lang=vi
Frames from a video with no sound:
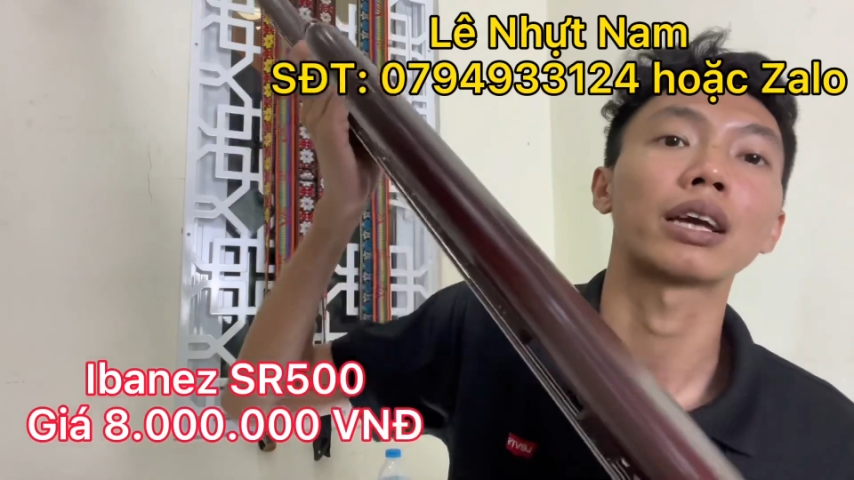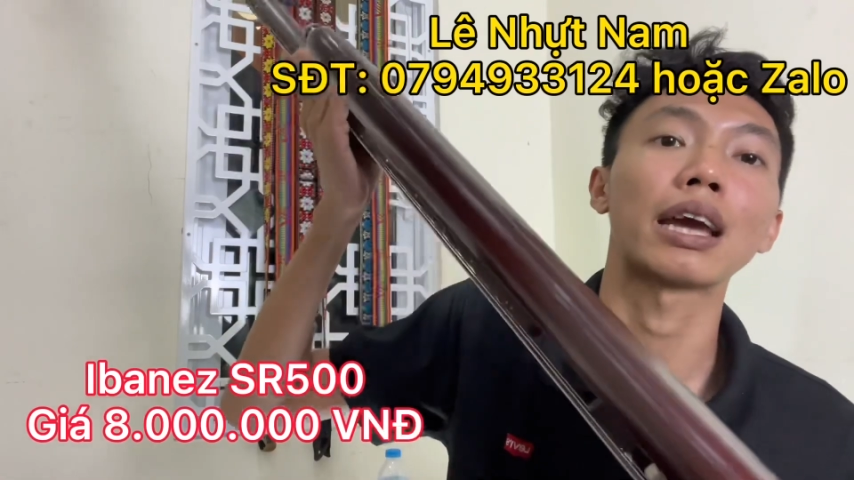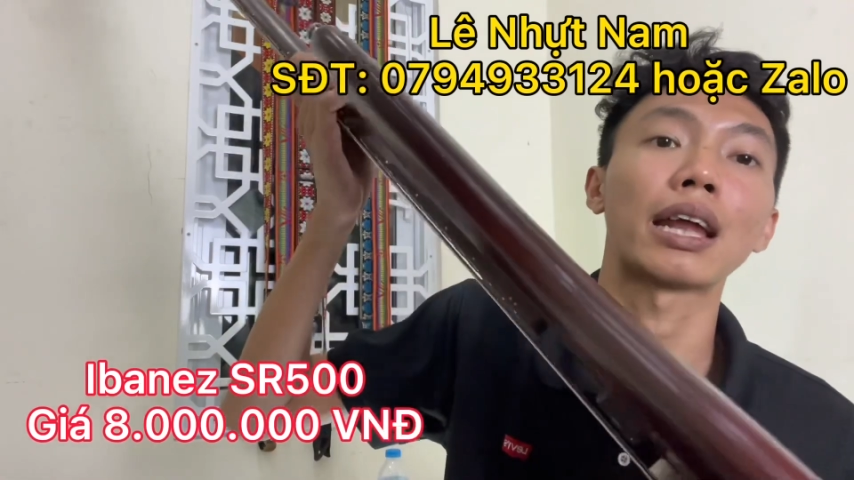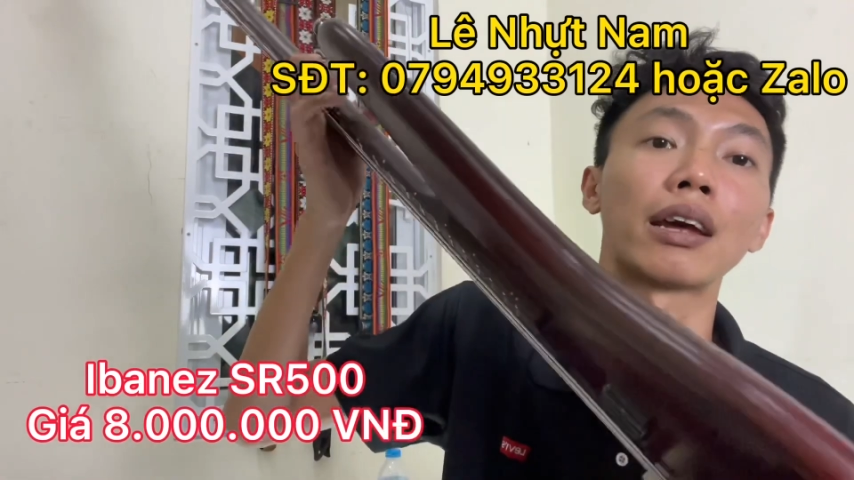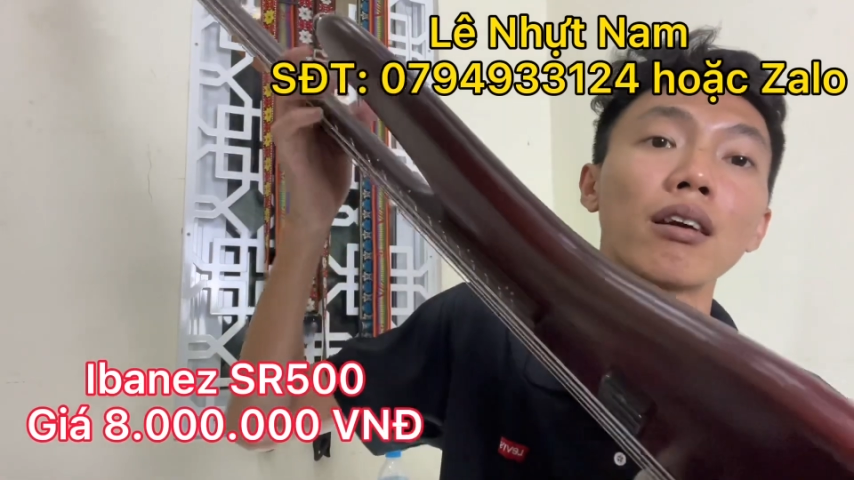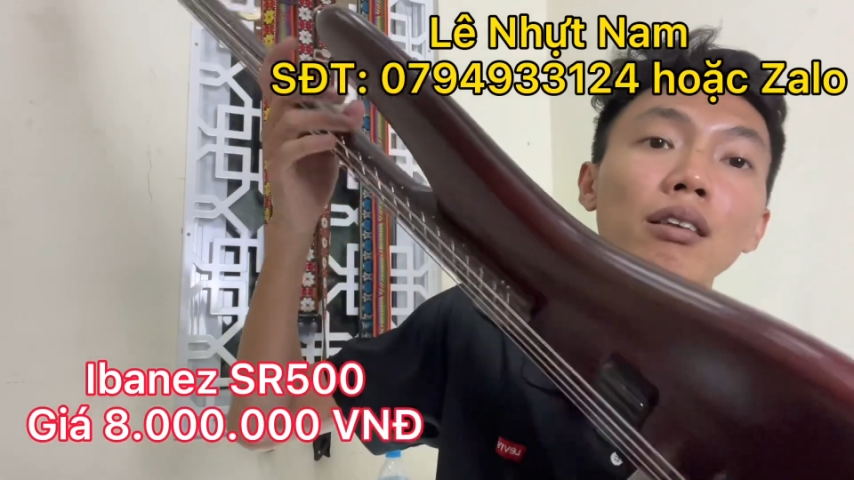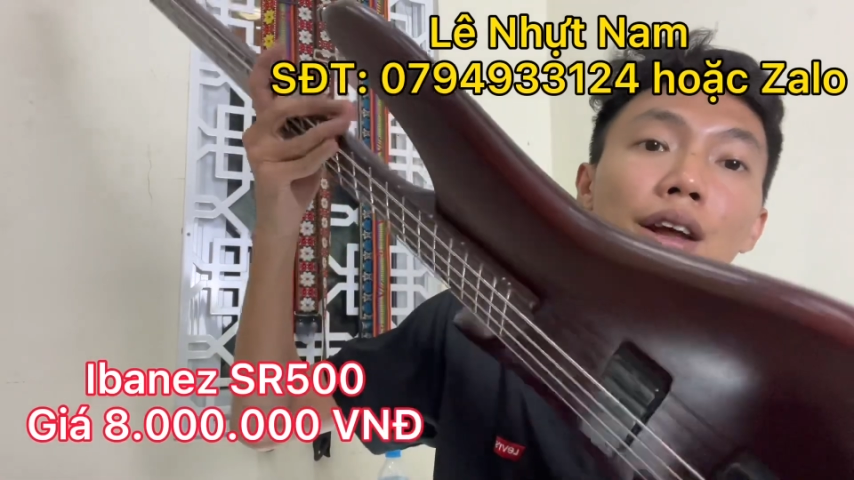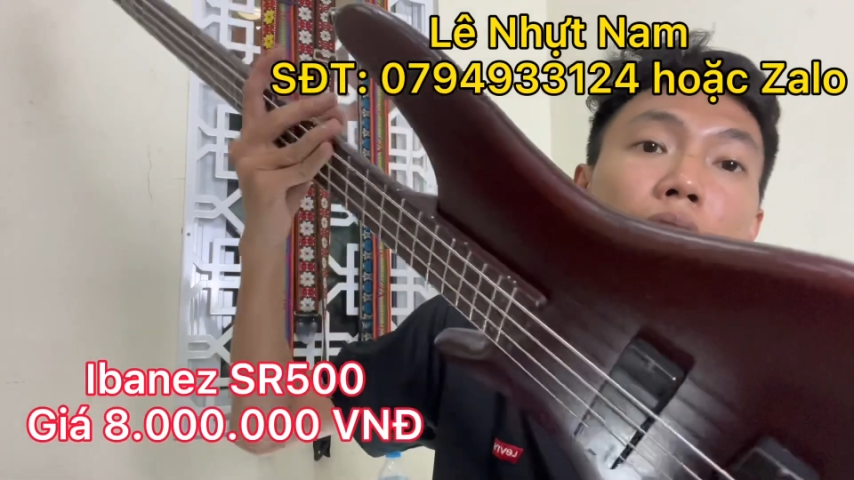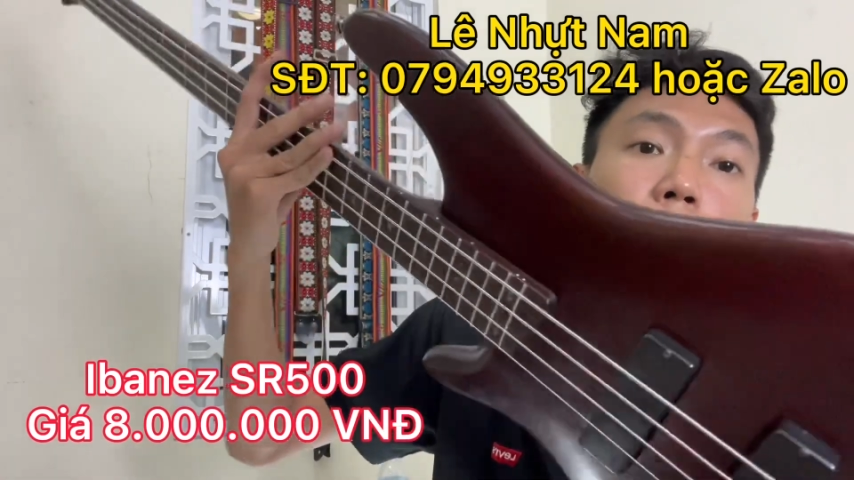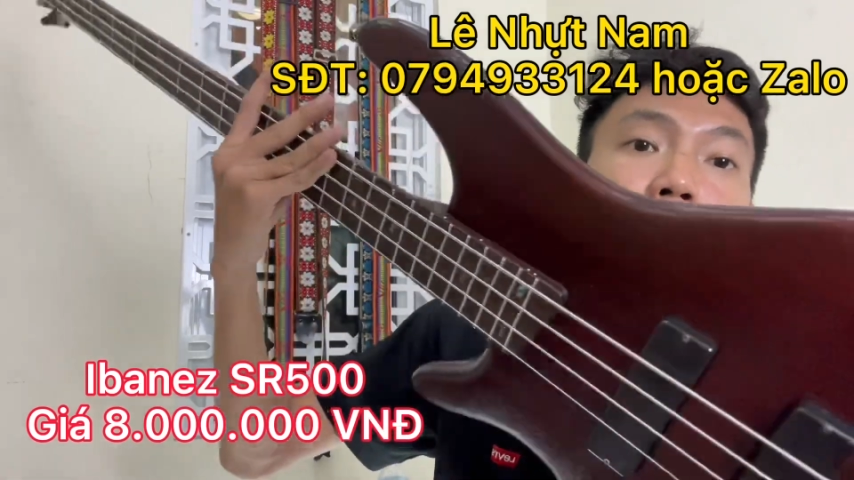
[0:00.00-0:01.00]
cây này rất là
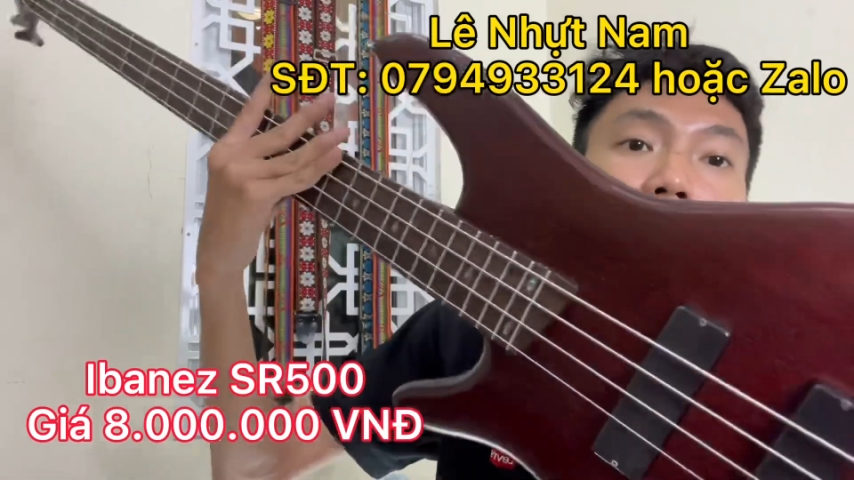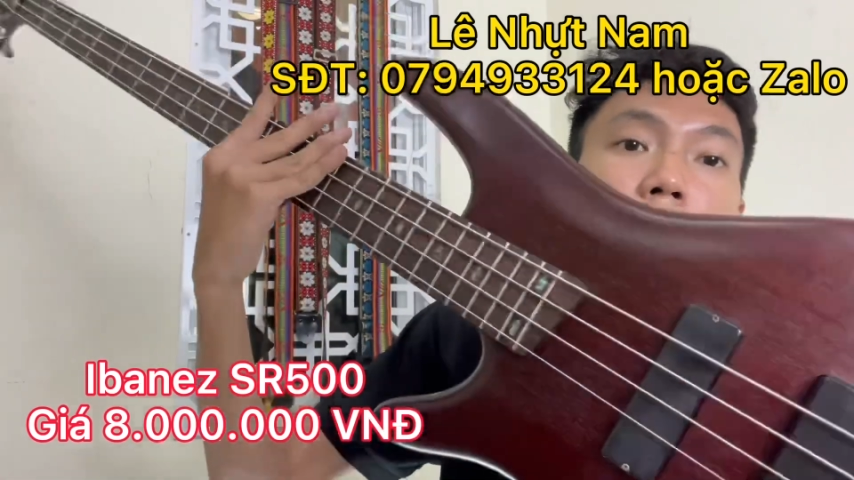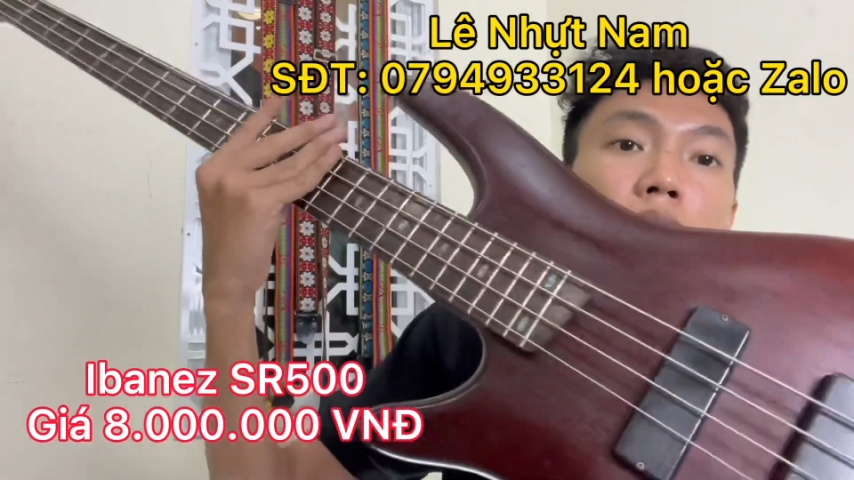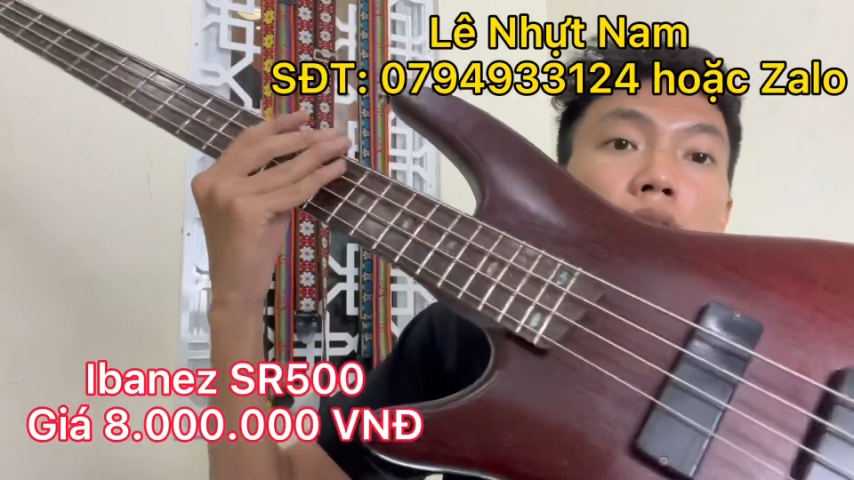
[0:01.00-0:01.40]
đẹp nha